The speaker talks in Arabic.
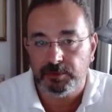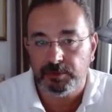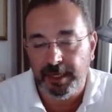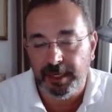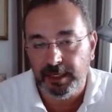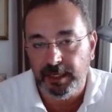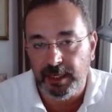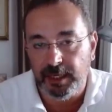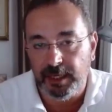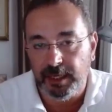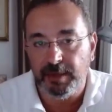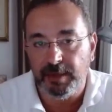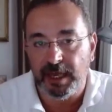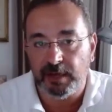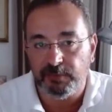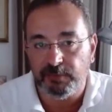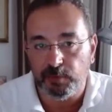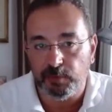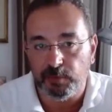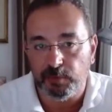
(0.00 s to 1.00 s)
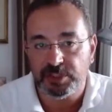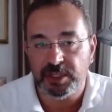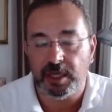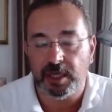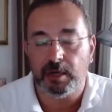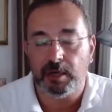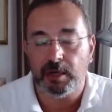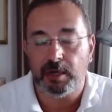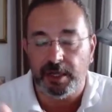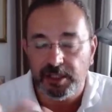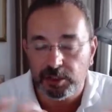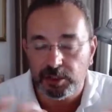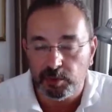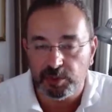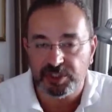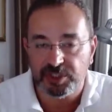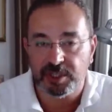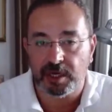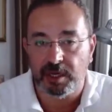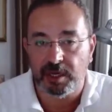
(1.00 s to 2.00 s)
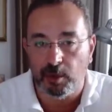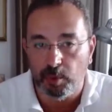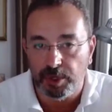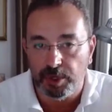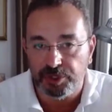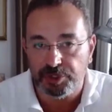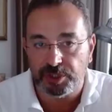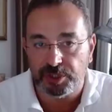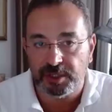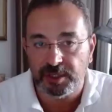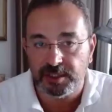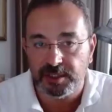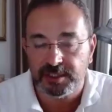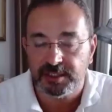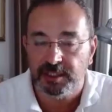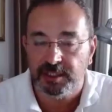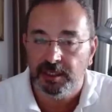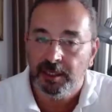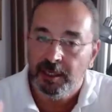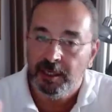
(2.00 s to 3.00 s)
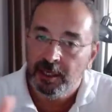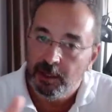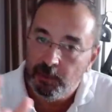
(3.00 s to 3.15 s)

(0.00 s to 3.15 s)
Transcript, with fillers: صحيح نحن بنعرف الوزارة ورئيس الوزارة هو إجر كرسي